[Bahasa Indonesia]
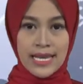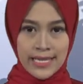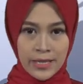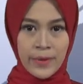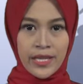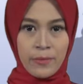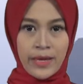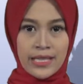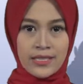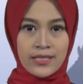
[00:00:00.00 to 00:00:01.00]
Dari
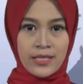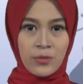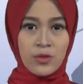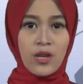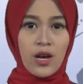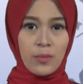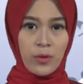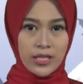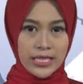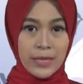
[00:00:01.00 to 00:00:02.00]
penggerebekan tersebut,
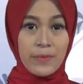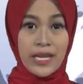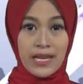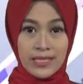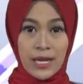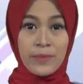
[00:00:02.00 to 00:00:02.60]
polisi menangkap